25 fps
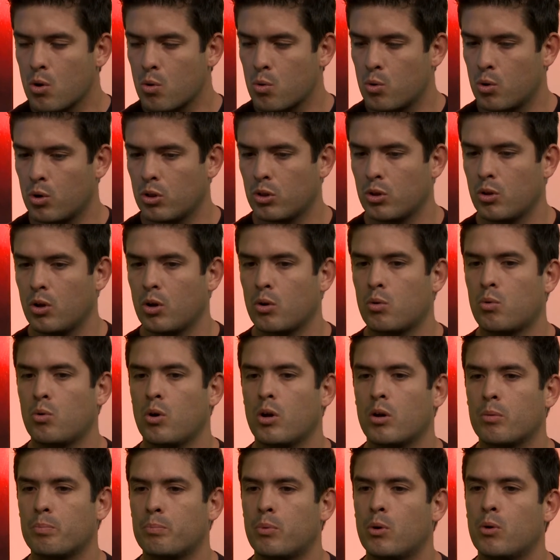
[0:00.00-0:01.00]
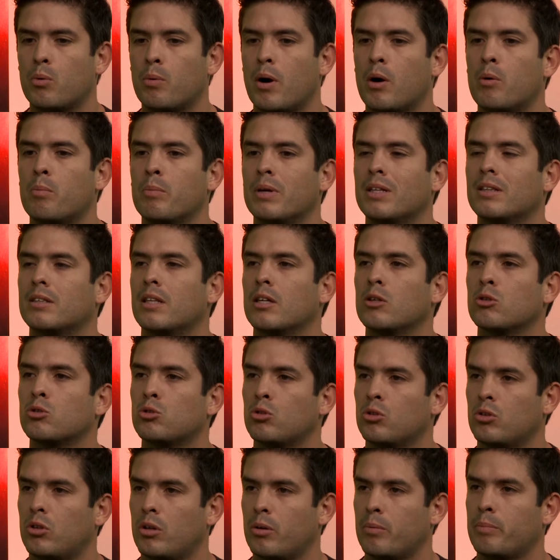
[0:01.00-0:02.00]
cuando el cuerpo va aumentando
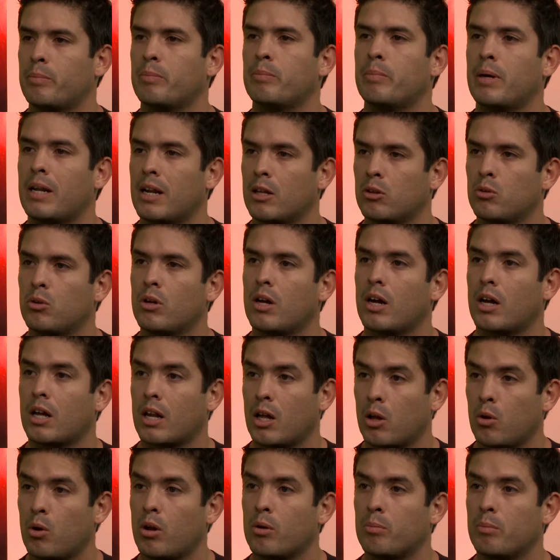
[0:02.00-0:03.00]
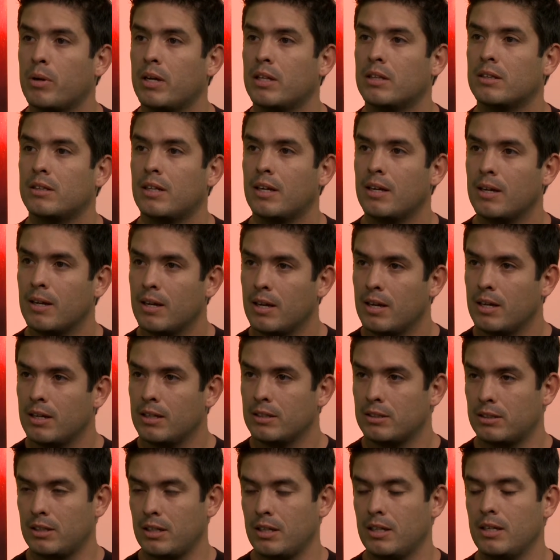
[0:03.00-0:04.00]
su temperatura gradualmente.
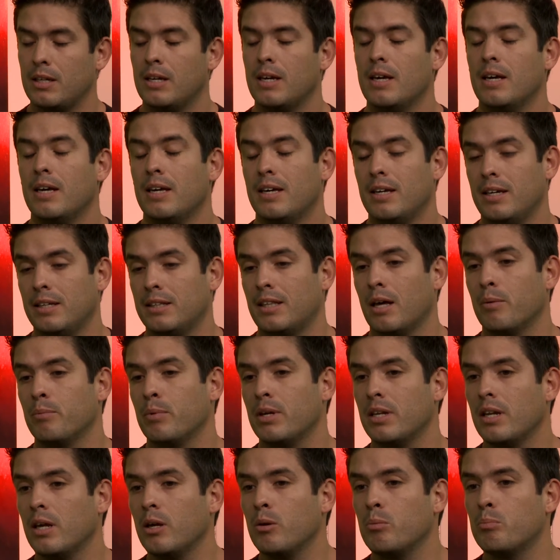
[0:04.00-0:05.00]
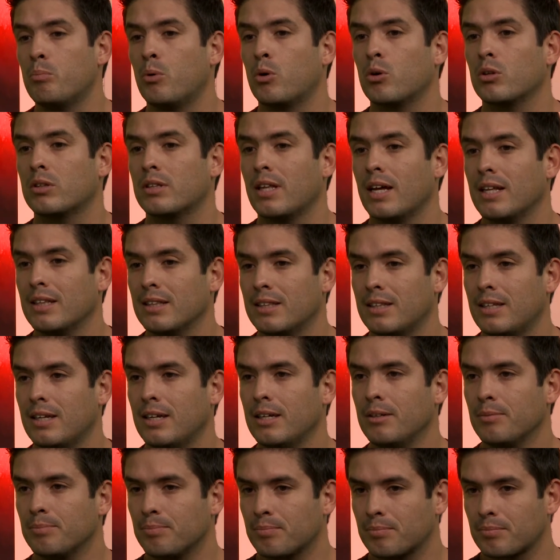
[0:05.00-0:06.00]
¿sí? Y también es
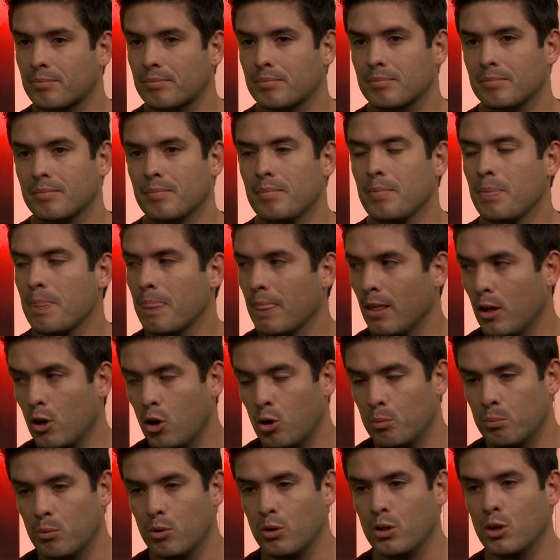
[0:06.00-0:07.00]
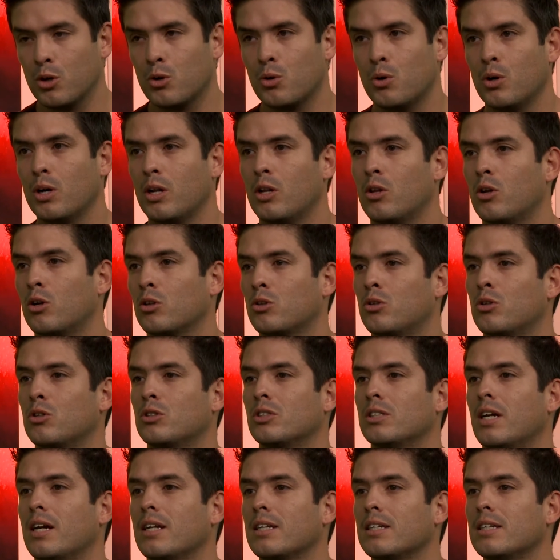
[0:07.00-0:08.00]
importante, como dijo el doctor
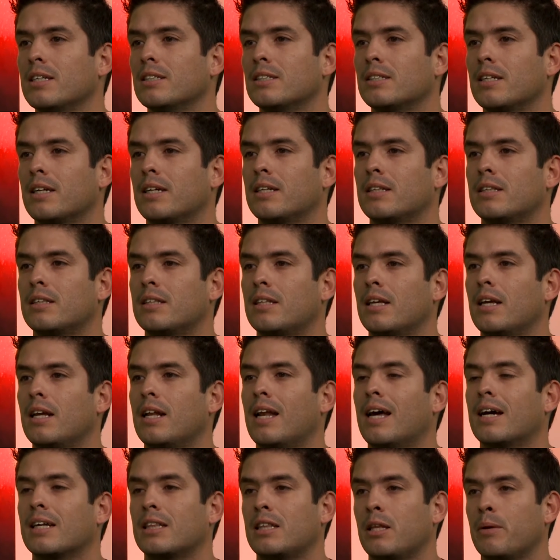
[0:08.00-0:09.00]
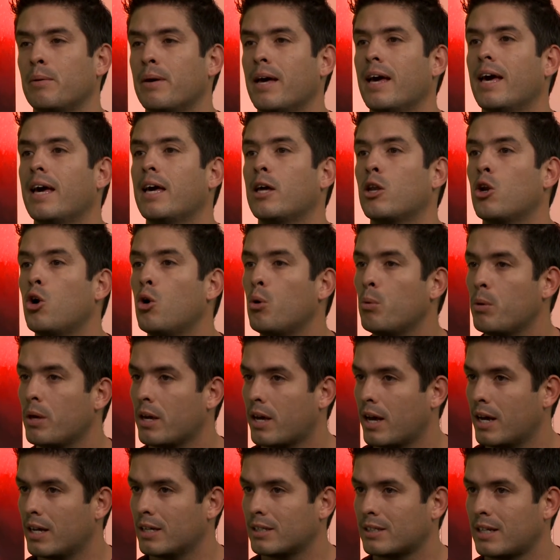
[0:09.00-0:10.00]
Yáñez, este, la actividad
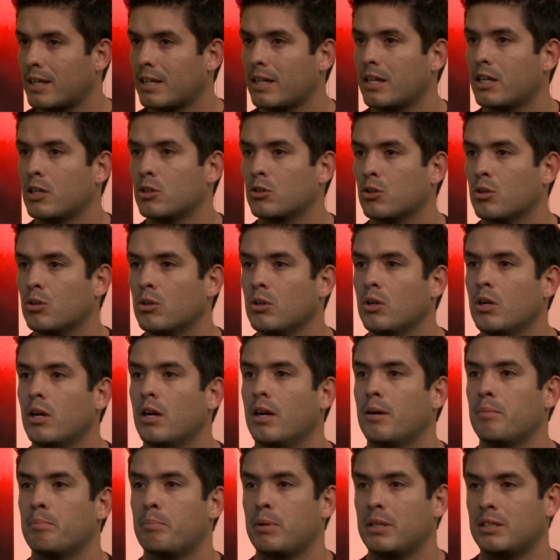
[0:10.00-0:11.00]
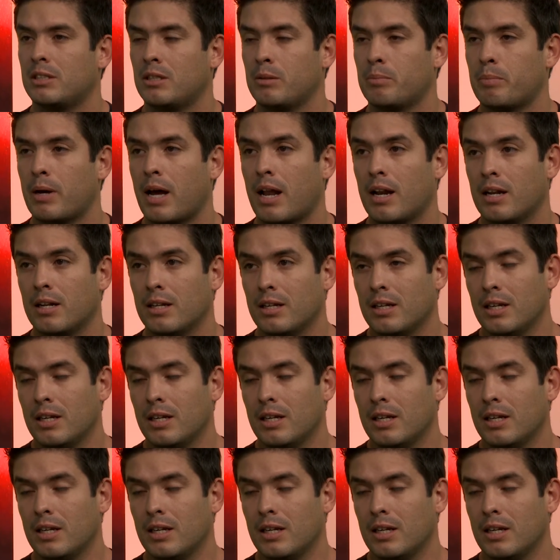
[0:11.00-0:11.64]
aeróbica en ello, en principal.